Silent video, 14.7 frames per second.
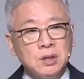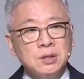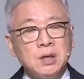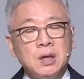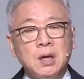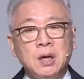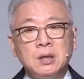우리가
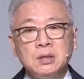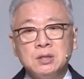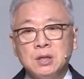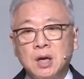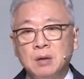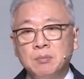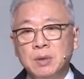살아가는
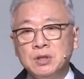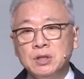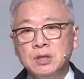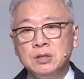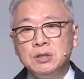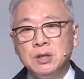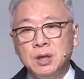삶의
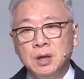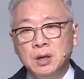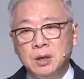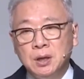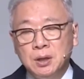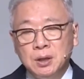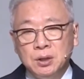실제
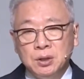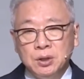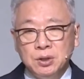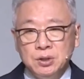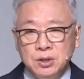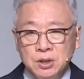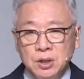
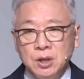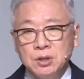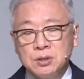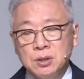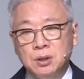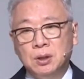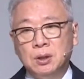
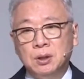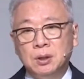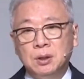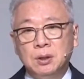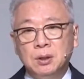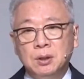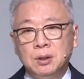현실에서
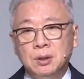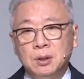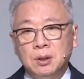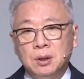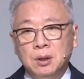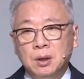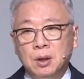
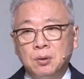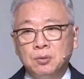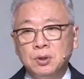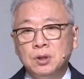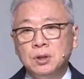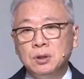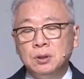어,
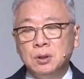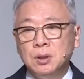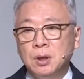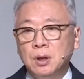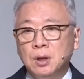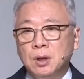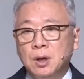우리는
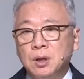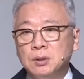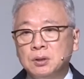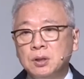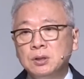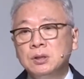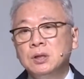
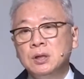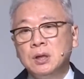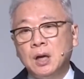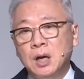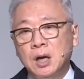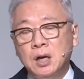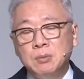어떤
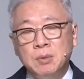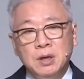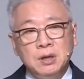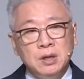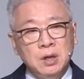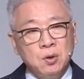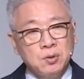일을 하나님의
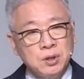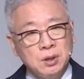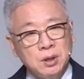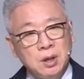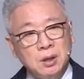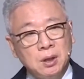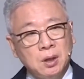일이라고
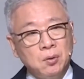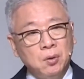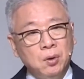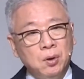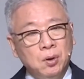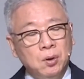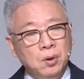생각을
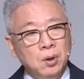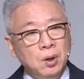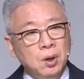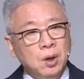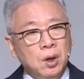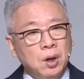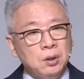하고
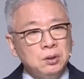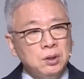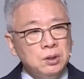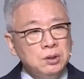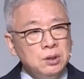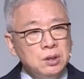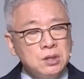
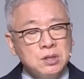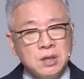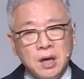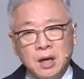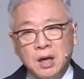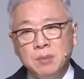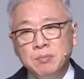어떤 일을
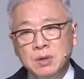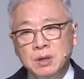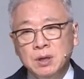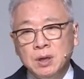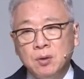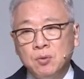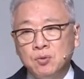사람
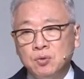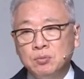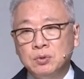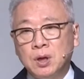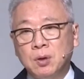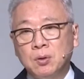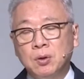일이라고
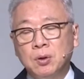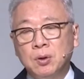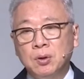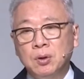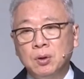구분하고